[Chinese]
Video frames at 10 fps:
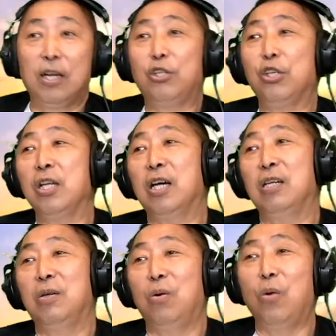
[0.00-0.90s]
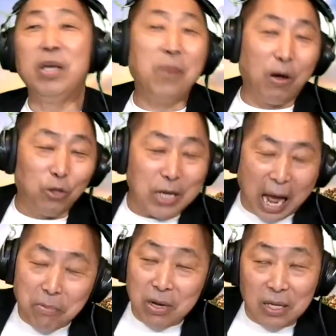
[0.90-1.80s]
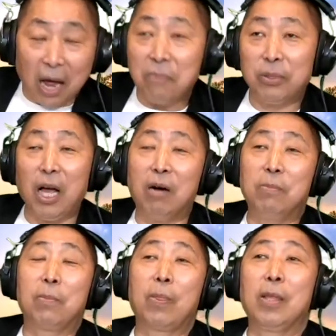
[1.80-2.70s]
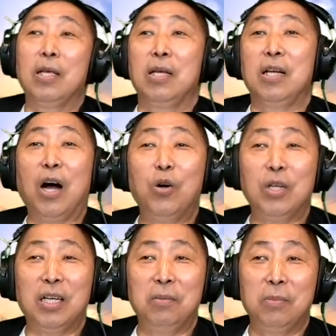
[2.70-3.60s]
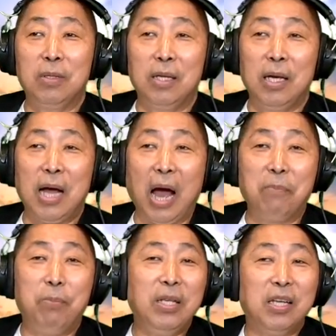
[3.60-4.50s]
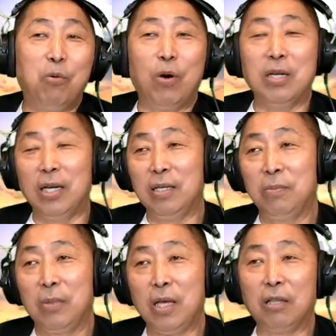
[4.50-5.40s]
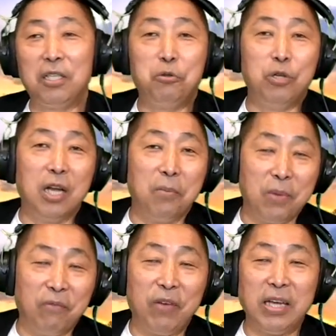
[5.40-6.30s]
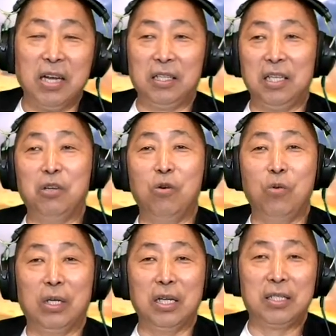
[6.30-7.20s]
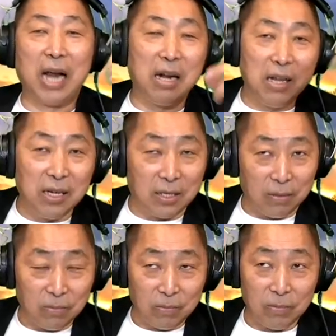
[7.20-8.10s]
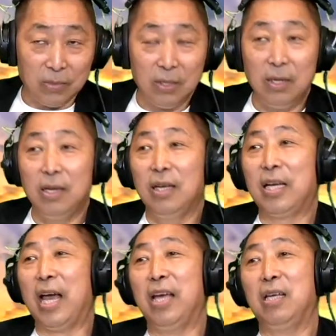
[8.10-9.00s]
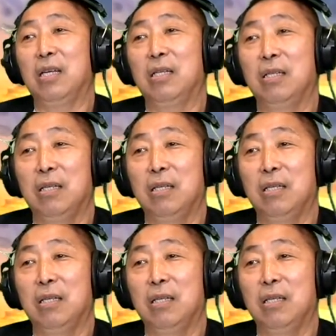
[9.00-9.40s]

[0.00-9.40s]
可是呢，我一毛都拿拿不到，然后呢，还逼着我呢要继续呢免费呢提供我的 Starlink 给